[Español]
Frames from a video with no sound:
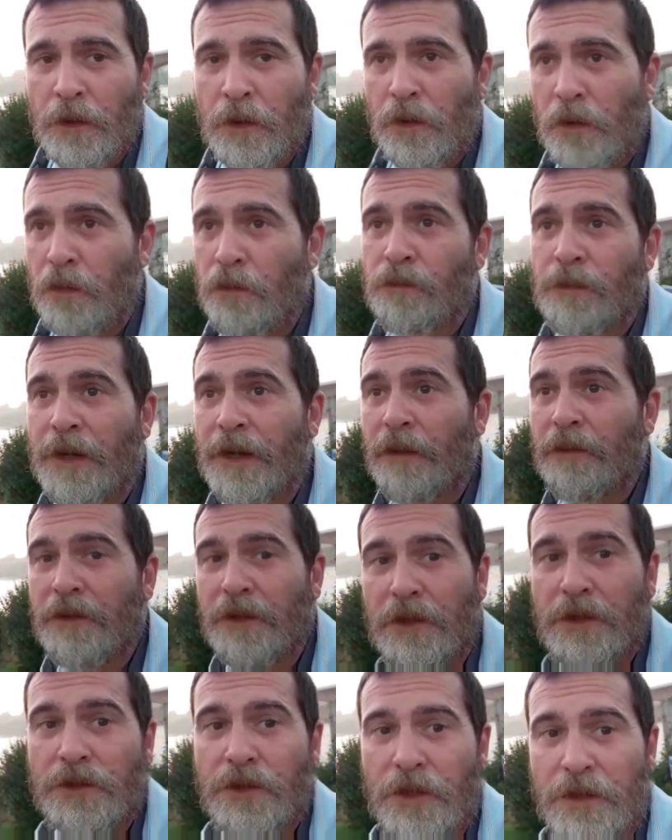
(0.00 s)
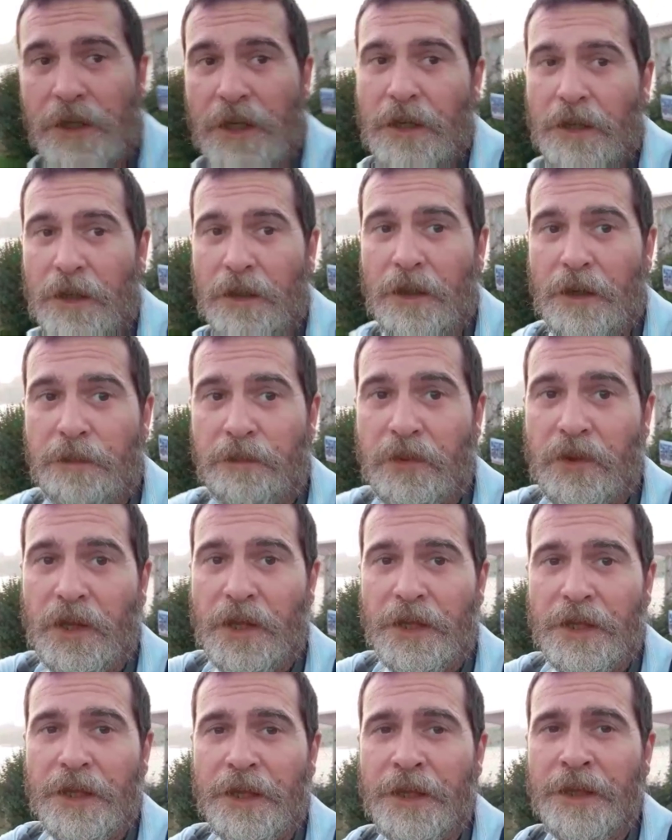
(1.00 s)
un maravilloso atardecer por
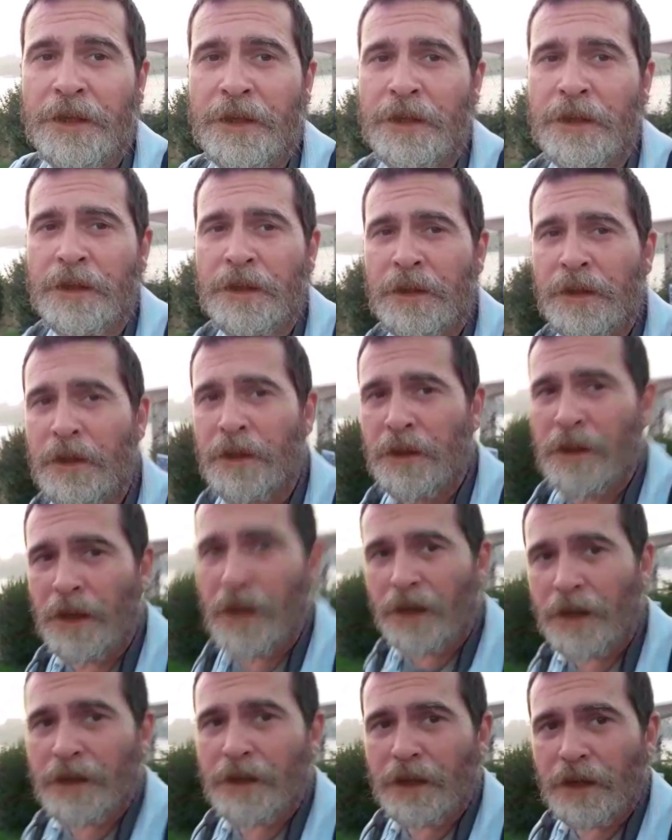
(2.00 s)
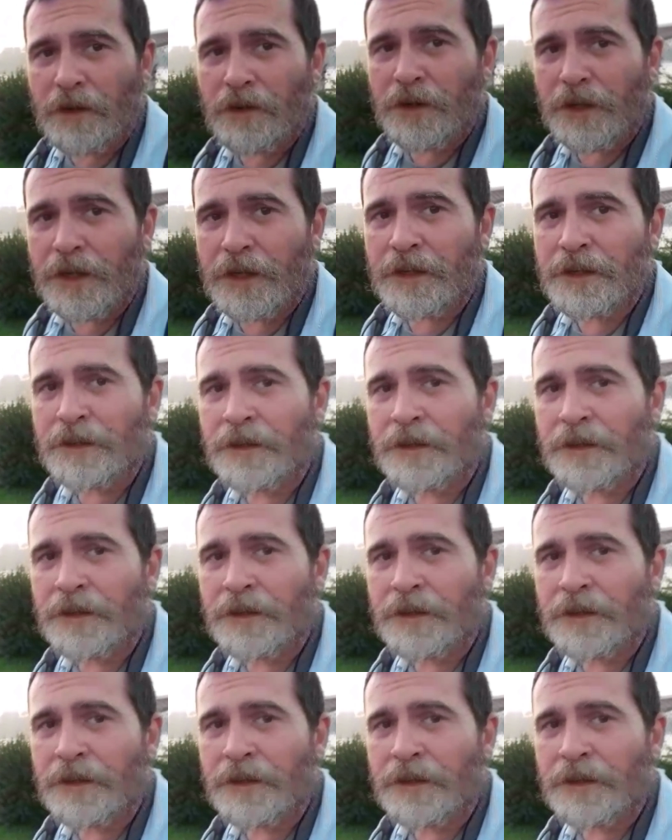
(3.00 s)
ahí. Aquí ahora